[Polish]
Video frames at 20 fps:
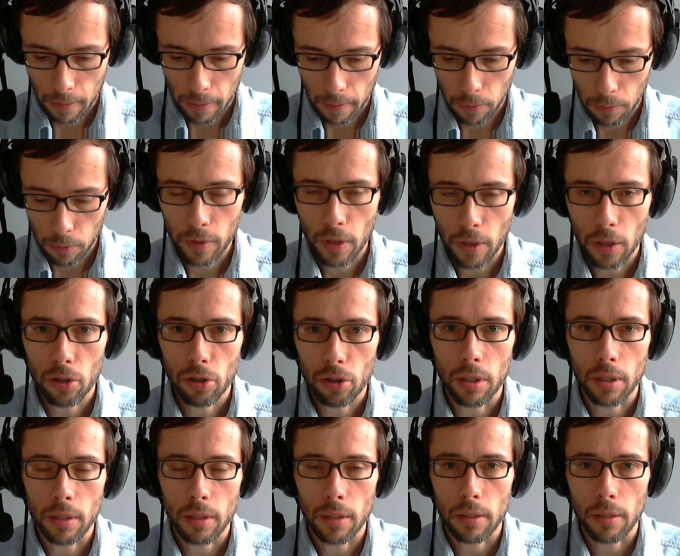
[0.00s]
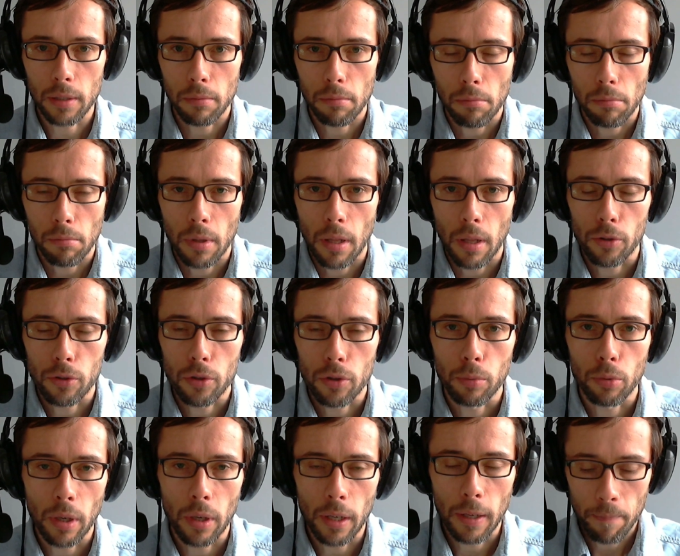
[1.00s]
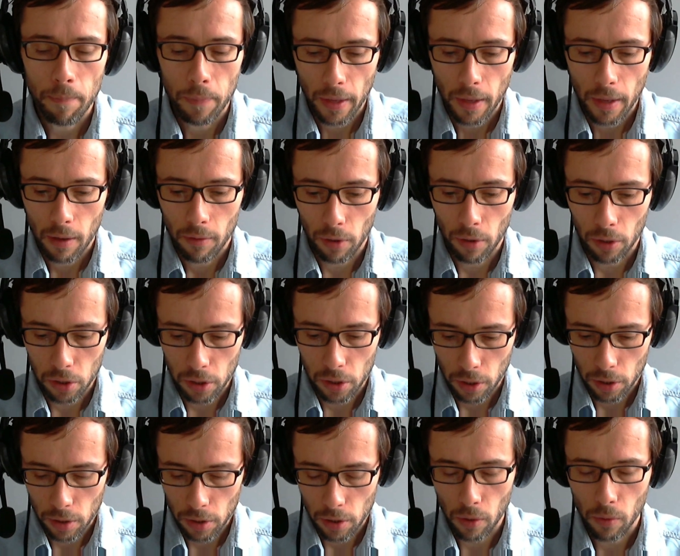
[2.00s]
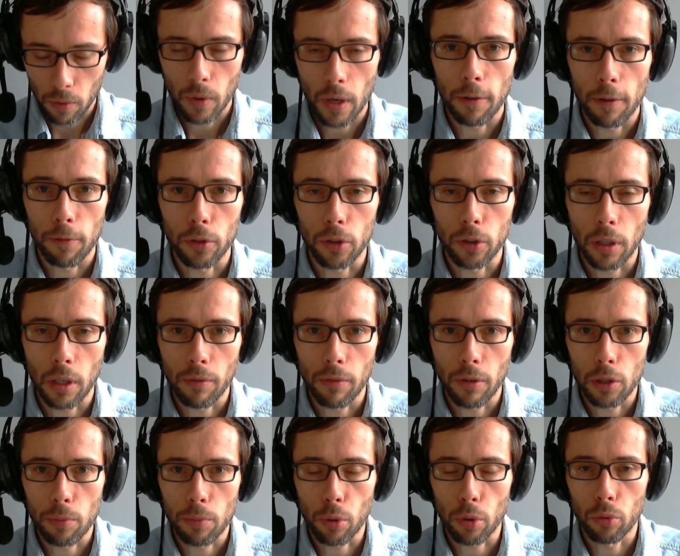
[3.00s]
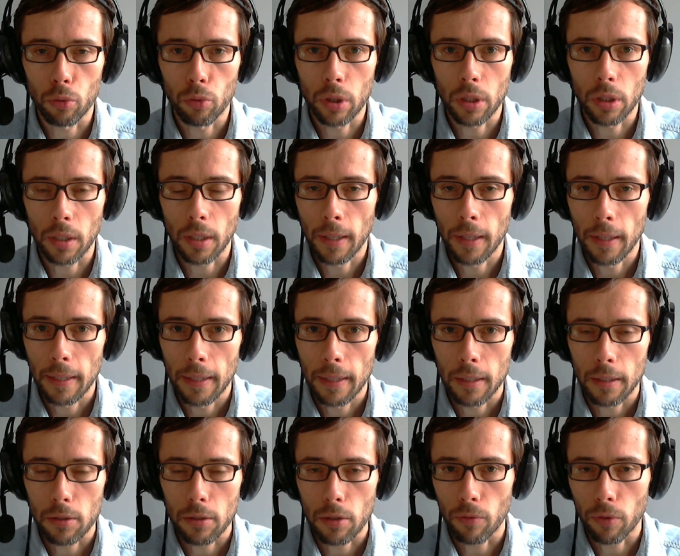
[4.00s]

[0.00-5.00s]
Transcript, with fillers: również e, dla osób, które właśnie chcą fotografować produkty, chcą